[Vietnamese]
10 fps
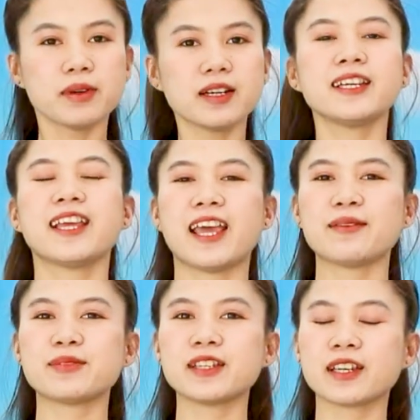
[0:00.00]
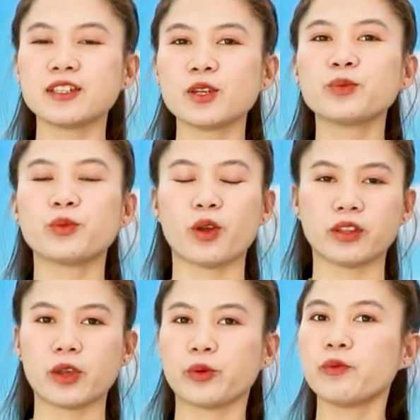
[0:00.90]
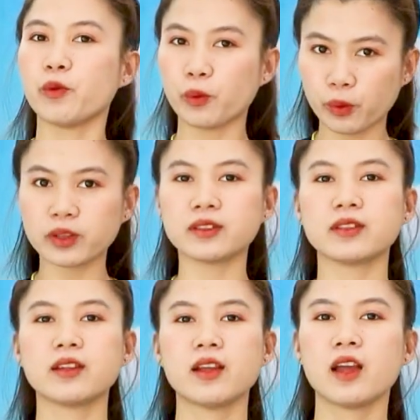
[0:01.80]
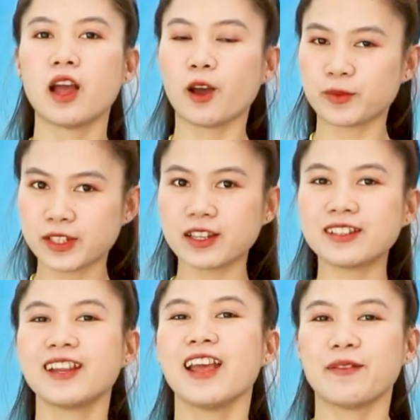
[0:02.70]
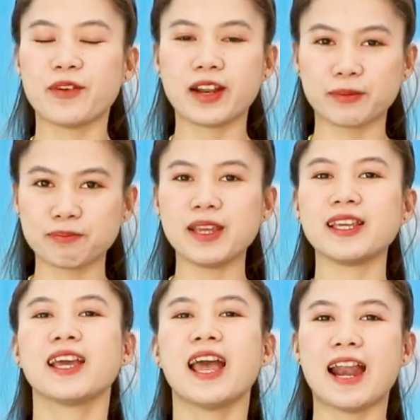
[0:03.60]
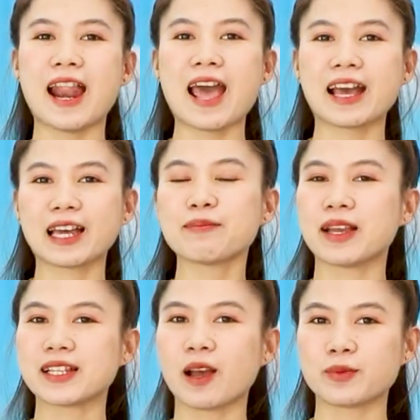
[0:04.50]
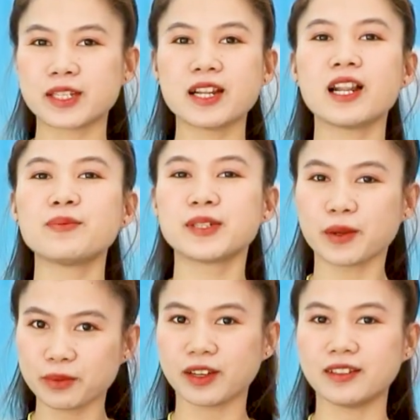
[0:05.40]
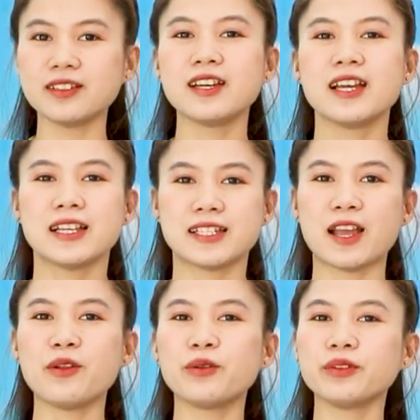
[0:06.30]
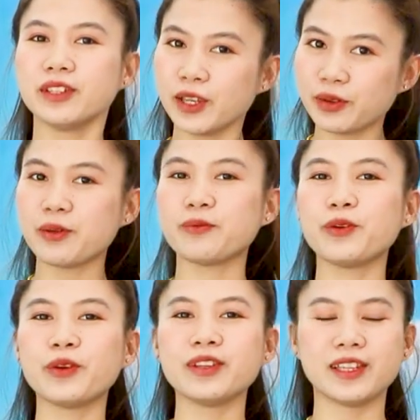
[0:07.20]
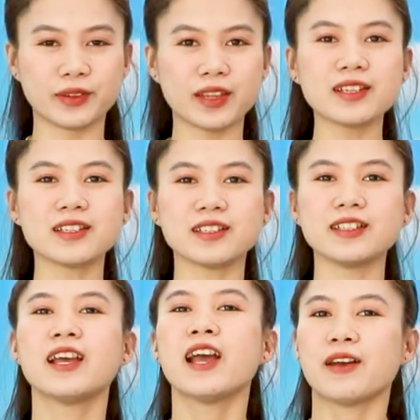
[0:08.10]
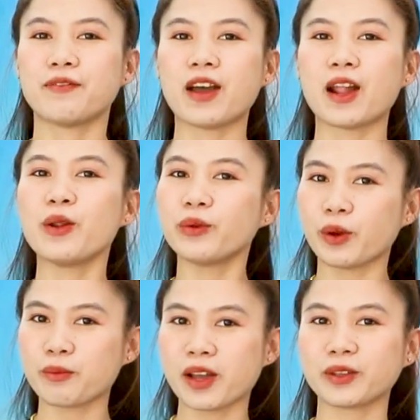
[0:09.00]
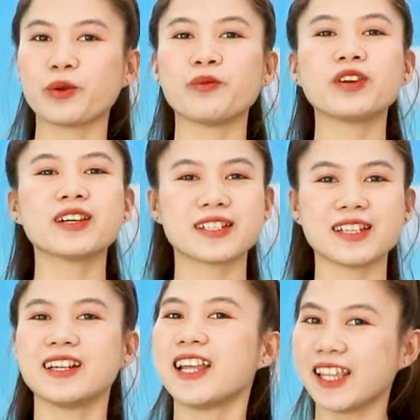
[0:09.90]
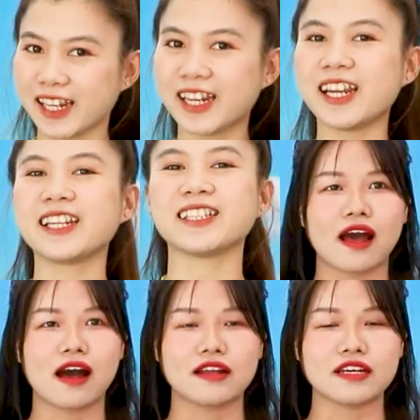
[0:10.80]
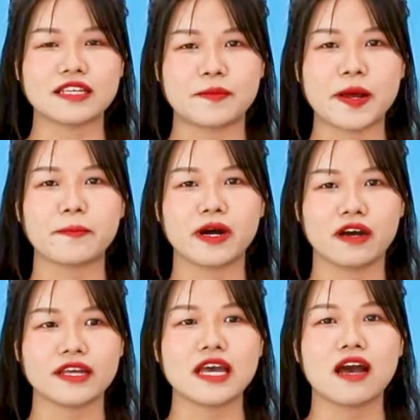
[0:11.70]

mới em xin kính chúc toàn thể quý phụ huynh học sinh và đặc biệt là các bạn học sinh lớp song ngữ sẽ luôn nhiều niềm vui, nhiều tiếng cười và luôn đồng hành cùng với cơ sở Lê Thị Riêng. À, nhân dịp năm mới,